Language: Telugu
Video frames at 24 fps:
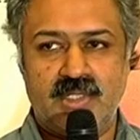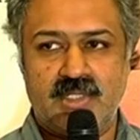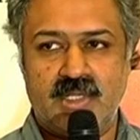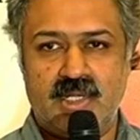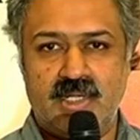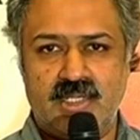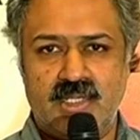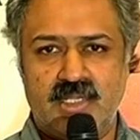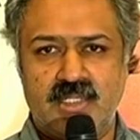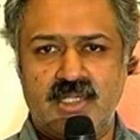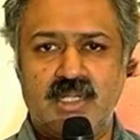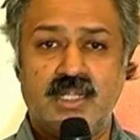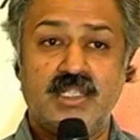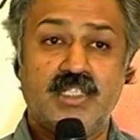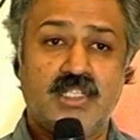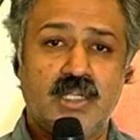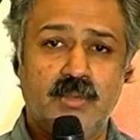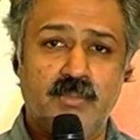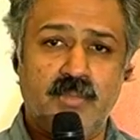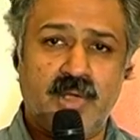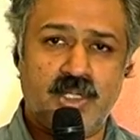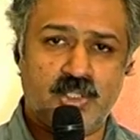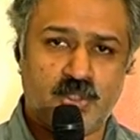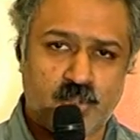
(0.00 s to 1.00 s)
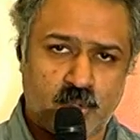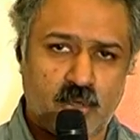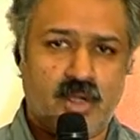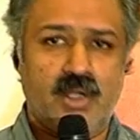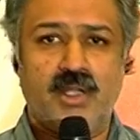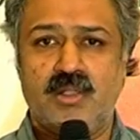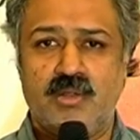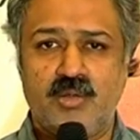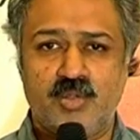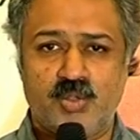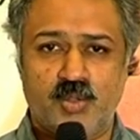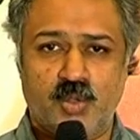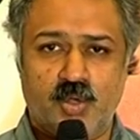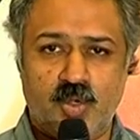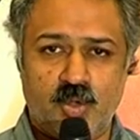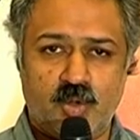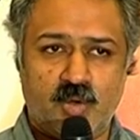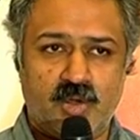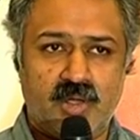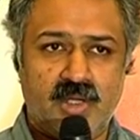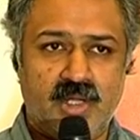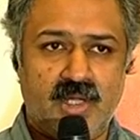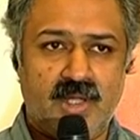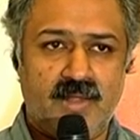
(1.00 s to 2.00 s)
డిసైడ్ చేసి నేను సినిమా చూడలేదు
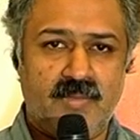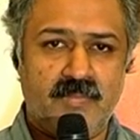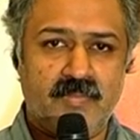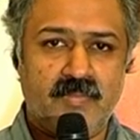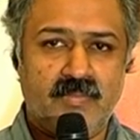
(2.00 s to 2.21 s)
చూడకుండా